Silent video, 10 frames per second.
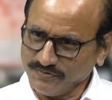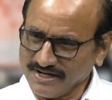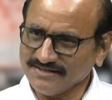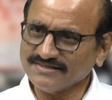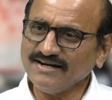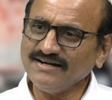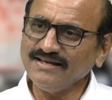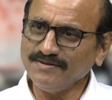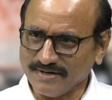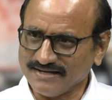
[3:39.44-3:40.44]
అవినాష్
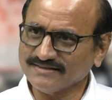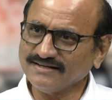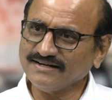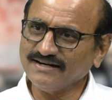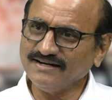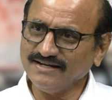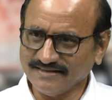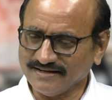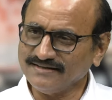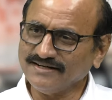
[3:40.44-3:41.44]
రెడ్డి భాస్కర్ రెడ్డి
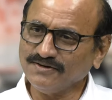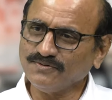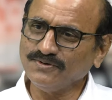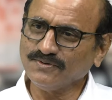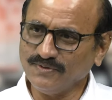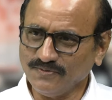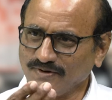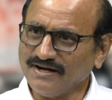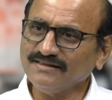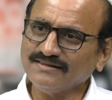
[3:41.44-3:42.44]
తండ్రి కొడుకులు
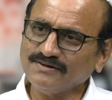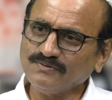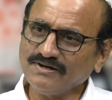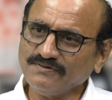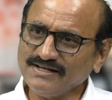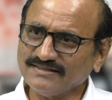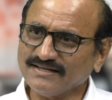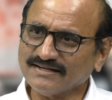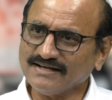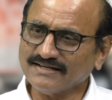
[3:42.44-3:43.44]
వాళ్ళంతా కూడా
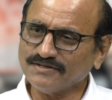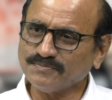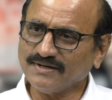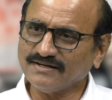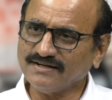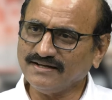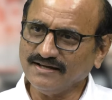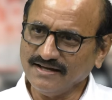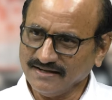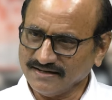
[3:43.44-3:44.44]
వైఎస్ఆర్ కాంగ్రెస్ పార్టీ
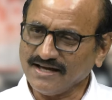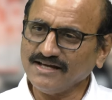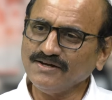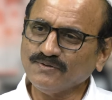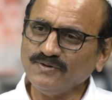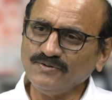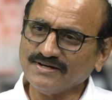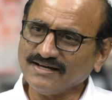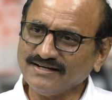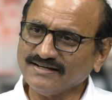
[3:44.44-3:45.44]
నాయకులు
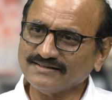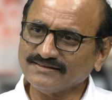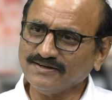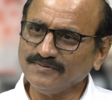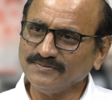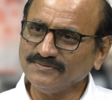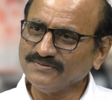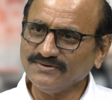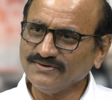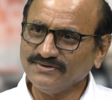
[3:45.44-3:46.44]
కార్యకర్తలు
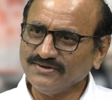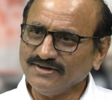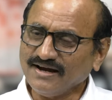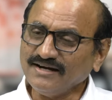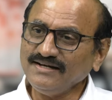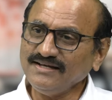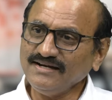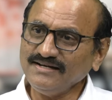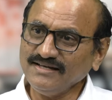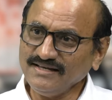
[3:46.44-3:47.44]
అంటే
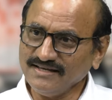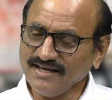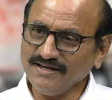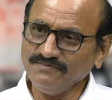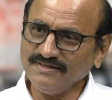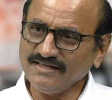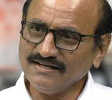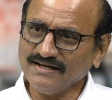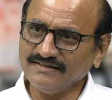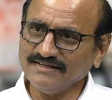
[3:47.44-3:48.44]
ఏంటి ఏ
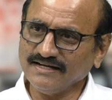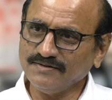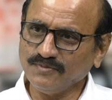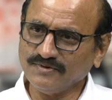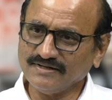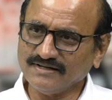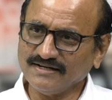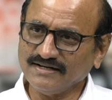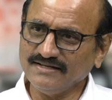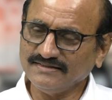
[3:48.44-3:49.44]
విధంగా జగన్మోహన్
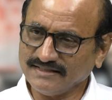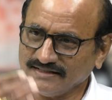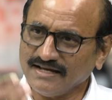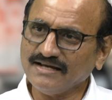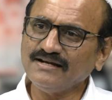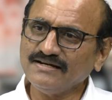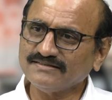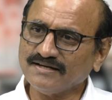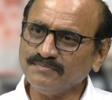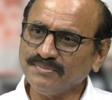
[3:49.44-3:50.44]
రెడ్డి చిన్నాన్నని
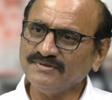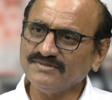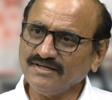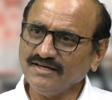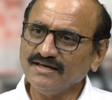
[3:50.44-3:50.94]
చంపించి